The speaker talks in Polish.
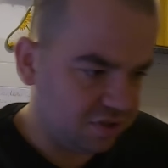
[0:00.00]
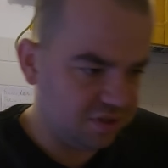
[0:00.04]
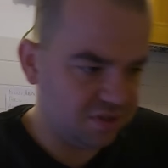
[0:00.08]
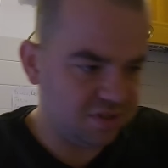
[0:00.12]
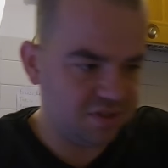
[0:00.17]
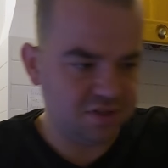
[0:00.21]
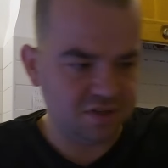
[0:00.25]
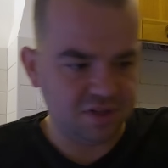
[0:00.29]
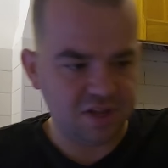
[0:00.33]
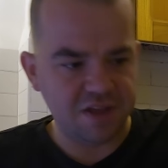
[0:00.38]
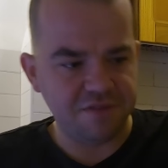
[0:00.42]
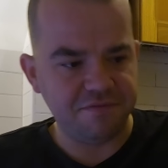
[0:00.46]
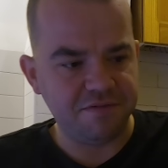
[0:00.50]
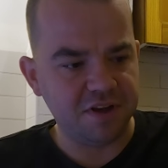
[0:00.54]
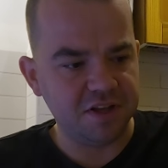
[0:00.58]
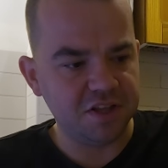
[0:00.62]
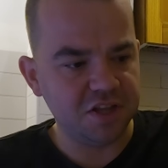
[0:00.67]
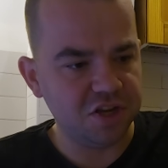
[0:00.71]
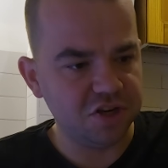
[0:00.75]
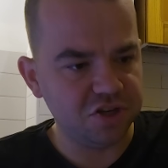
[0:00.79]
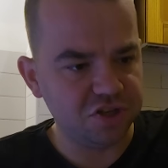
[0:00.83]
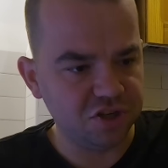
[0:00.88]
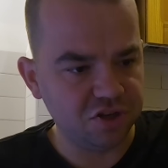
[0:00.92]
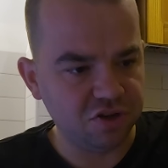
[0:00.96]
to jest
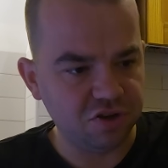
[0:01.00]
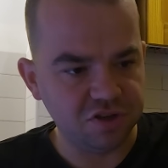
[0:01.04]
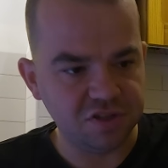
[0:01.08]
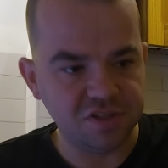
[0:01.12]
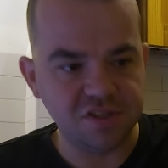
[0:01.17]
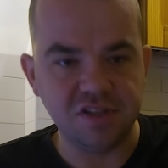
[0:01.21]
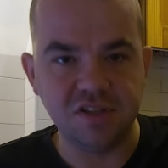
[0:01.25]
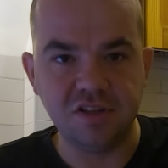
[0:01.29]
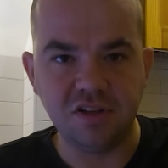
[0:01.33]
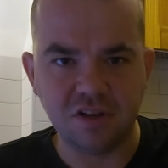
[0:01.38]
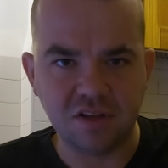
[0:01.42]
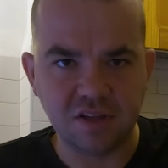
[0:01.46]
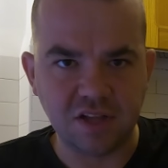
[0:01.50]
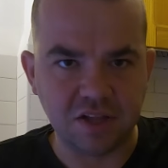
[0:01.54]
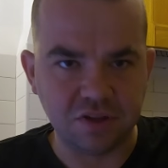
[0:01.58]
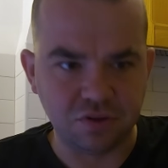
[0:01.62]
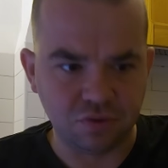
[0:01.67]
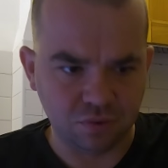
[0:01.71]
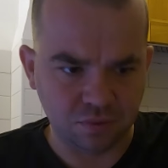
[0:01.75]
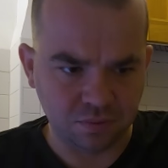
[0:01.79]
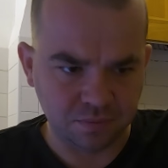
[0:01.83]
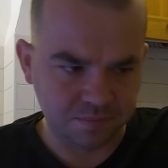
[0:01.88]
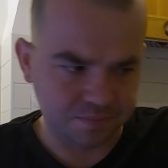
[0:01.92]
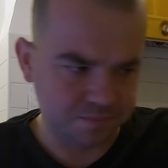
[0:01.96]
najfajniejszy gość z
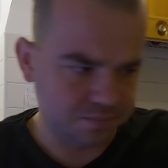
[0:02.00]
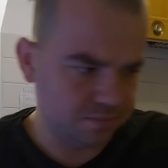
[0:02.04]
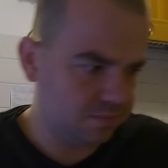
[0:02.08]
internetu.